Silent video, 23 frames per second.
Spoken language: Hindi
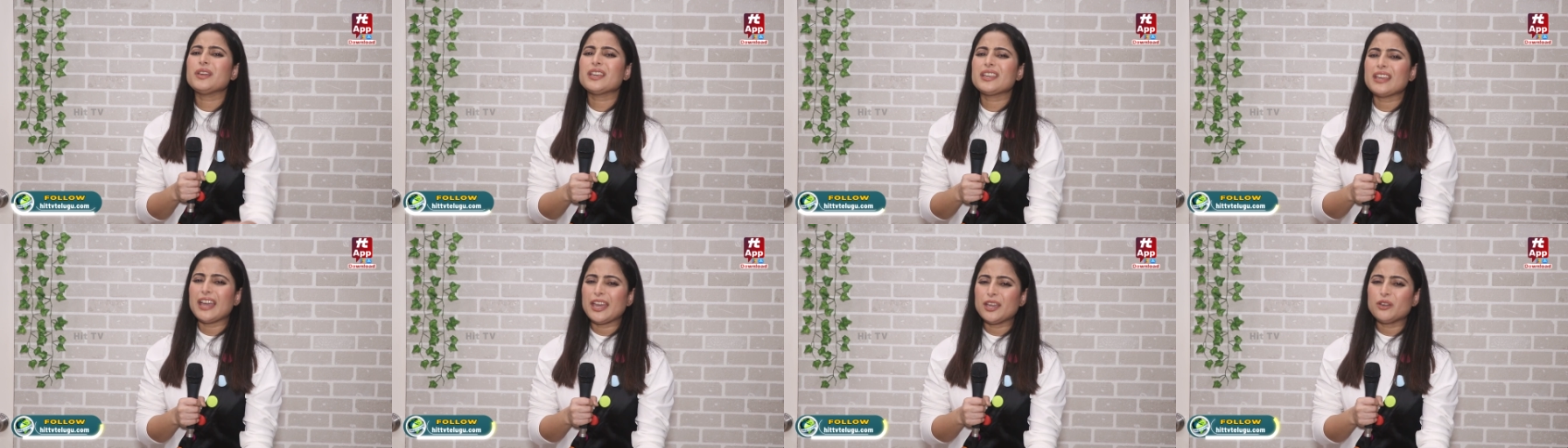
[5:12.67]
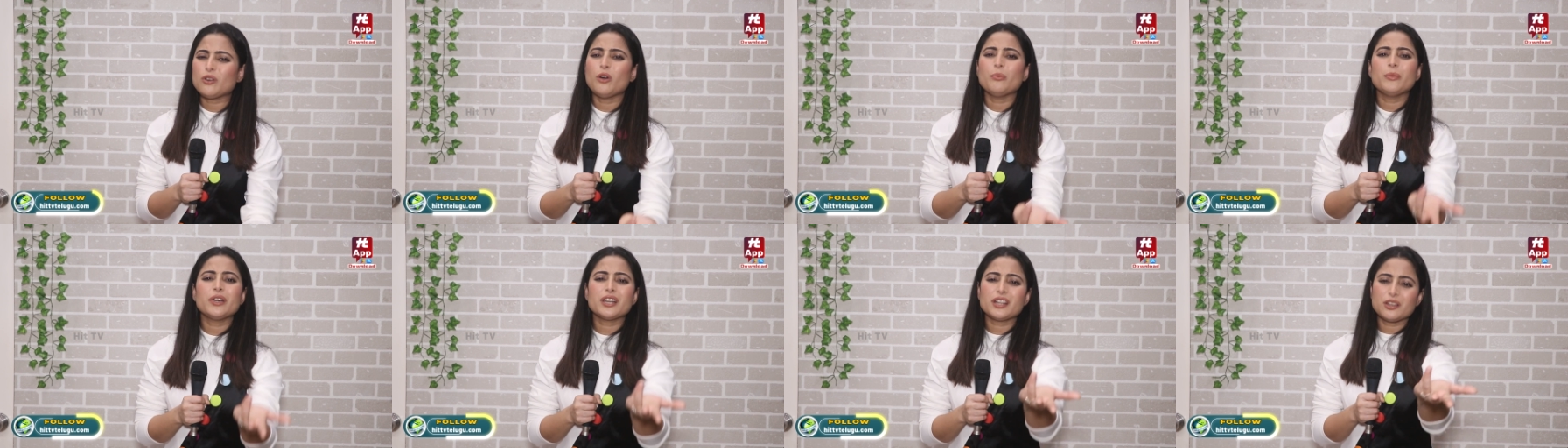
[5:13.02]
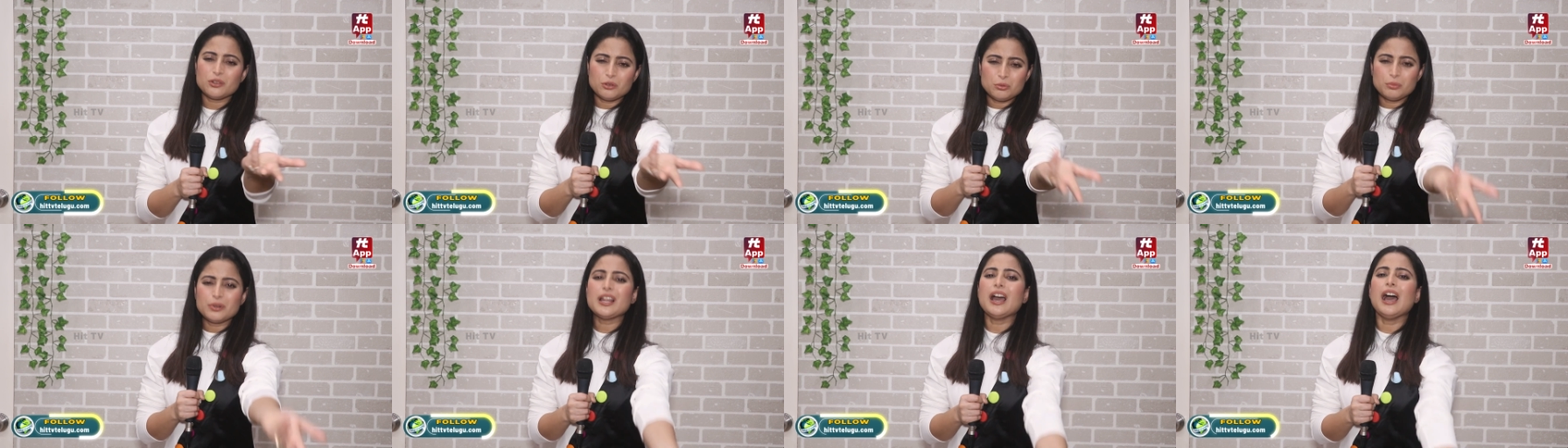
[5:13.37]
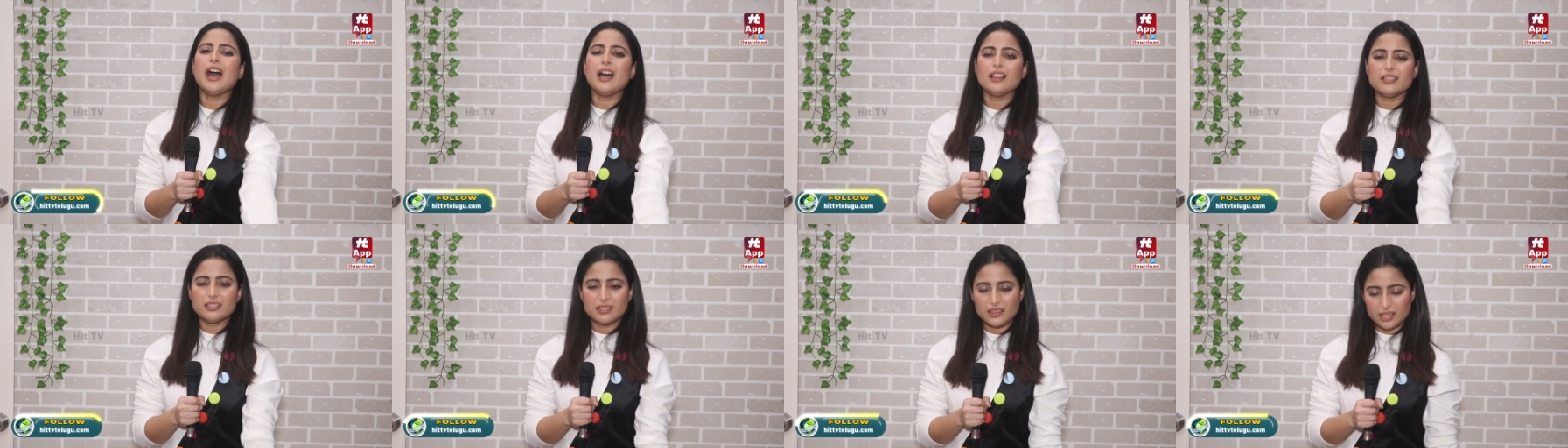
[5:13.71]
मैं क्या ही कमेंट करूँ बट
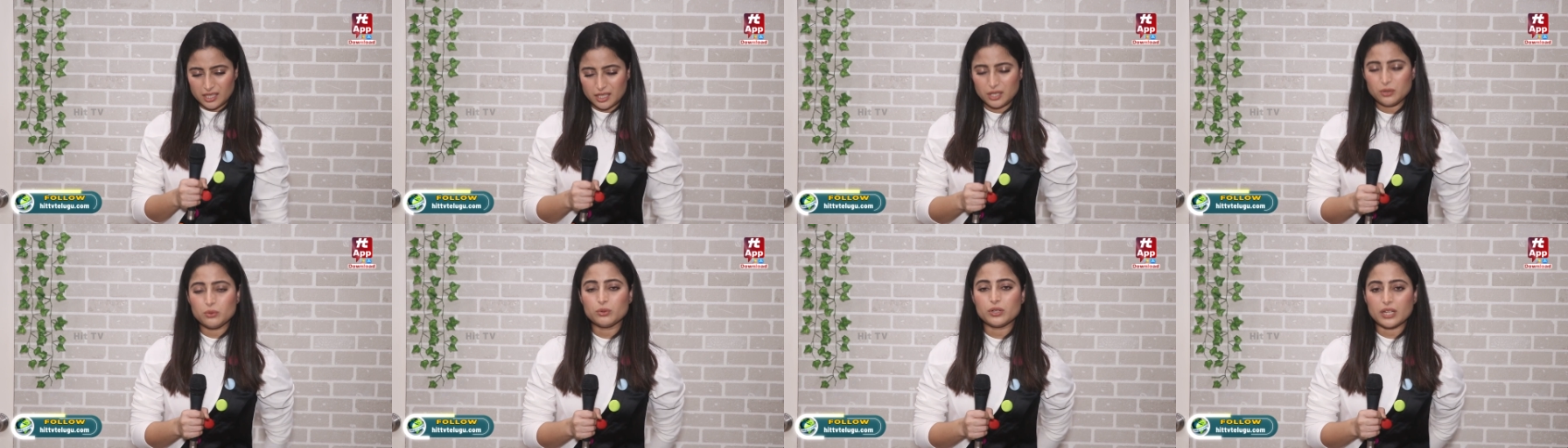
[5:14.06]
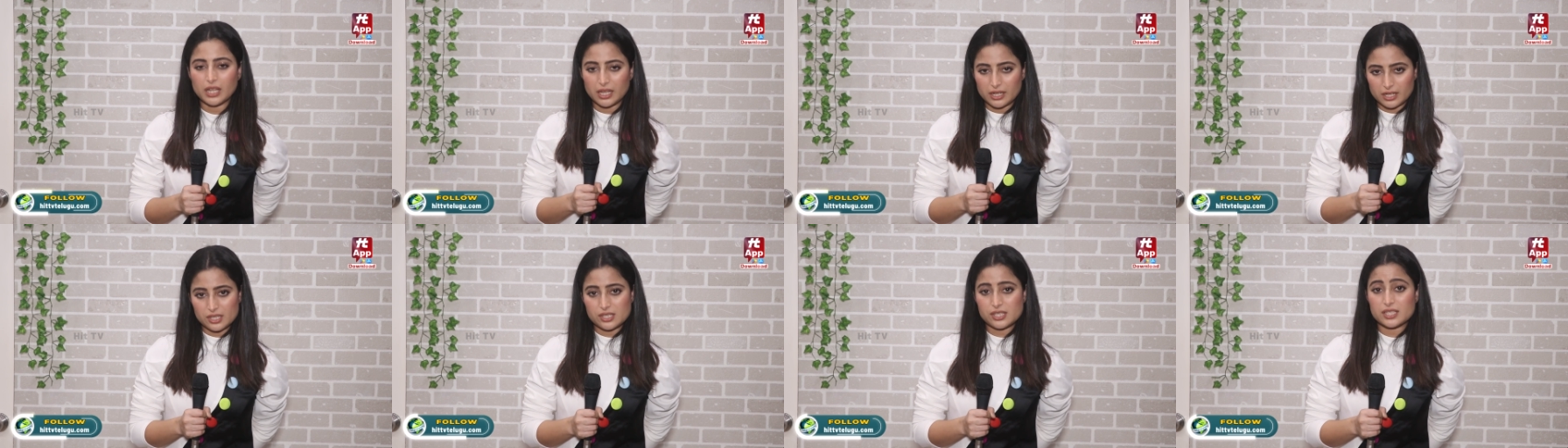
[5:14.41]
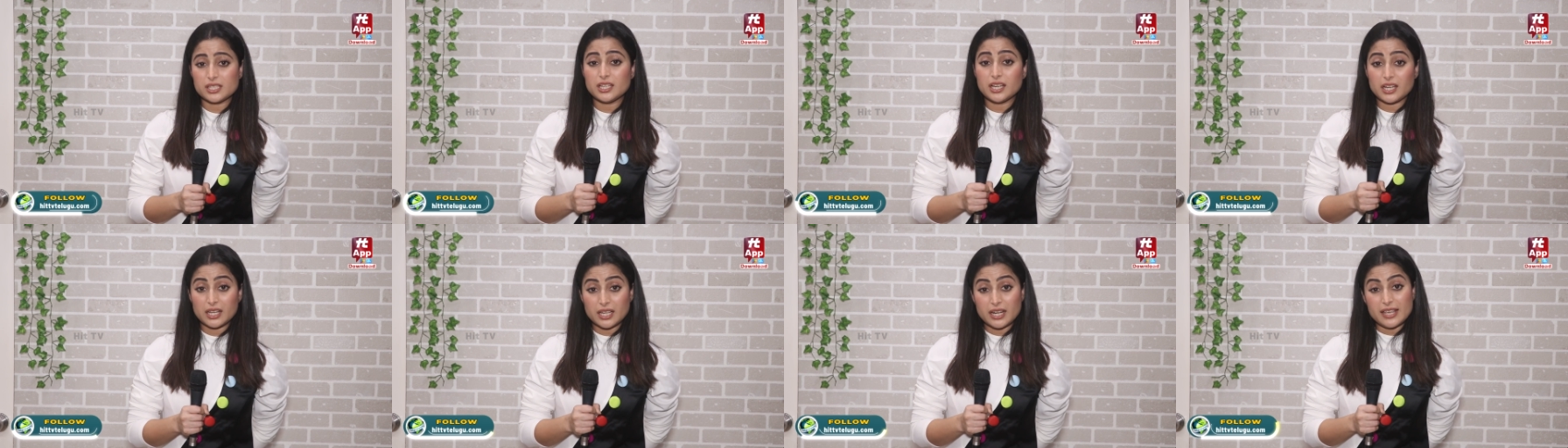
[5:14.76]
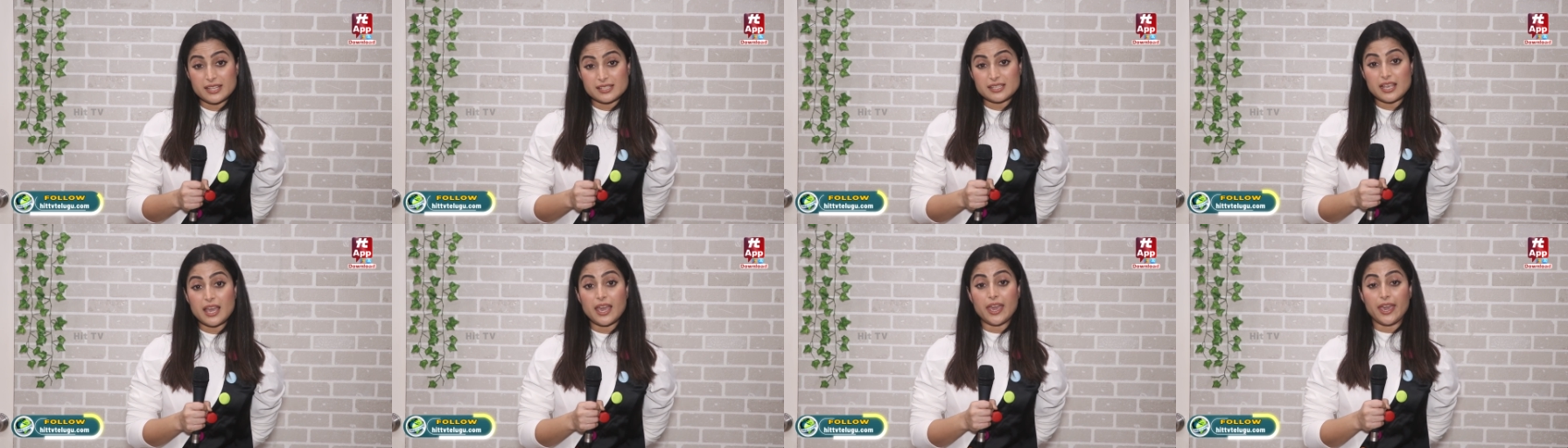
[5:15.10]
हाथ नहीं उठाना चाहिए अगर
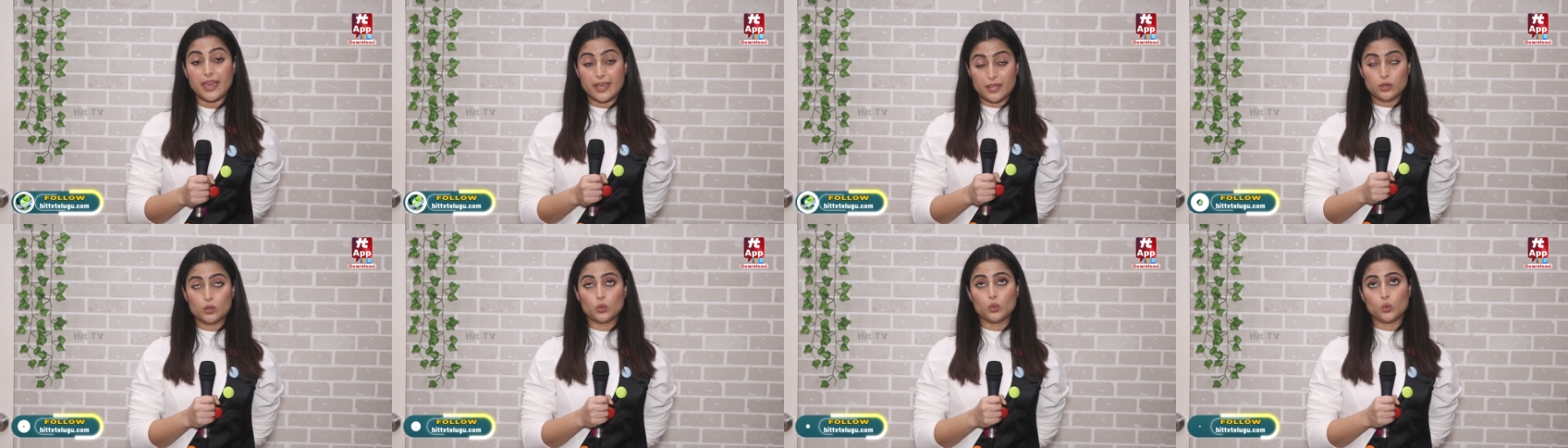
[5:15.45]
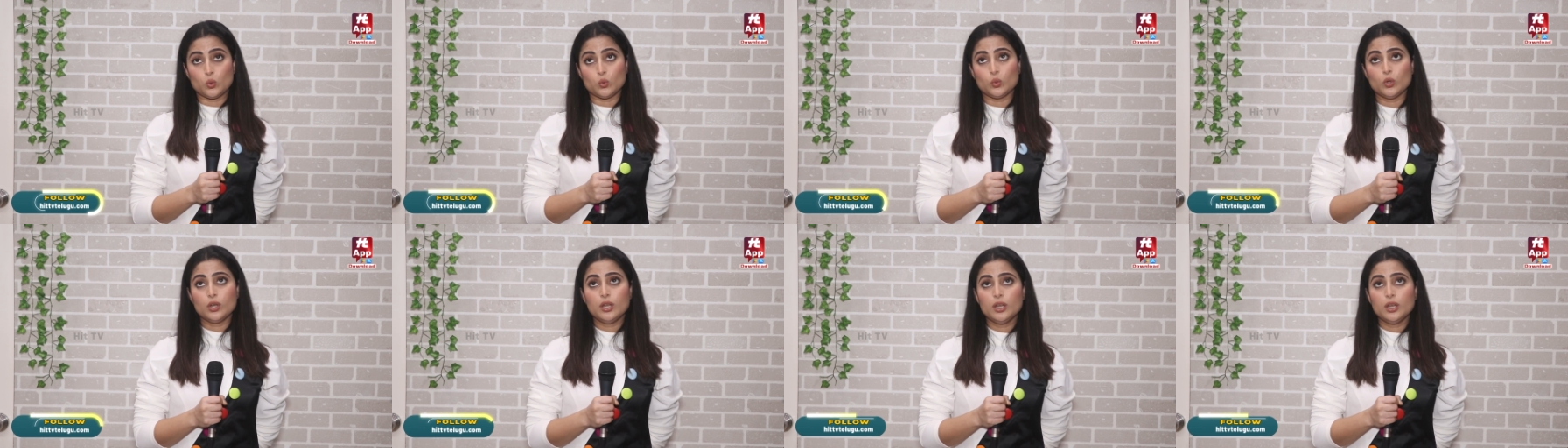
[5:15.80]
ऐसा है तो